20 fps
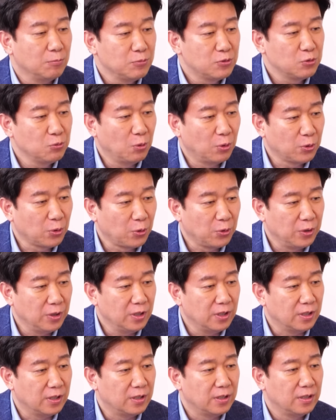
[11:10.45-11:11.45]
주
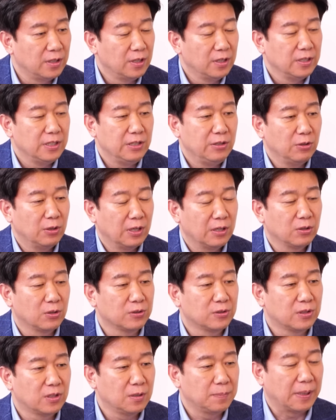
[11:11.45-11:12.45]
월요일 네. 이러한
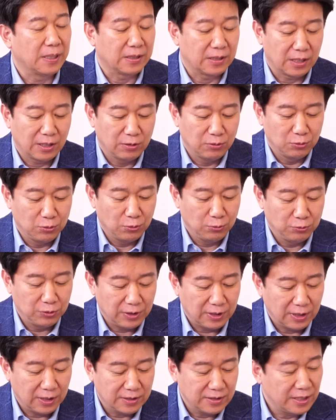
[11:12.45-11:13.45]
것들을 바탕으로
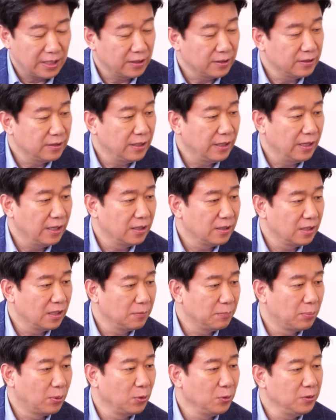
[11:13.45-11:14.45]
우리가 체크해야 될
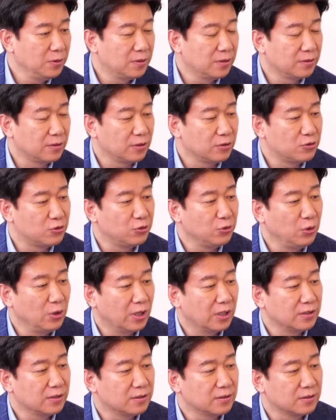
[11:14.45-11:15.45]
포인트들
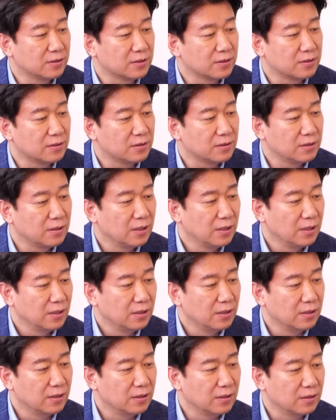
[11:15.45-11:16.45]
중요한
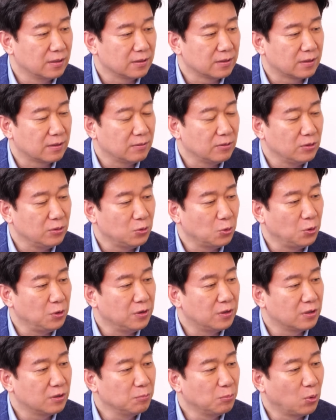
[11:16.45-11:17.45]
어,
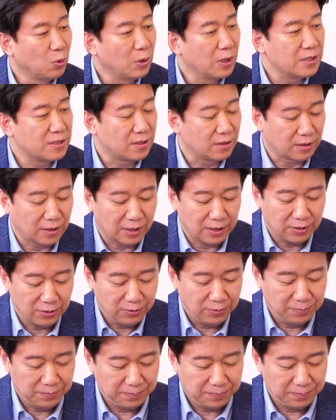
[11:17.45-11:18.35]
요인들은 뭐가 있을까요?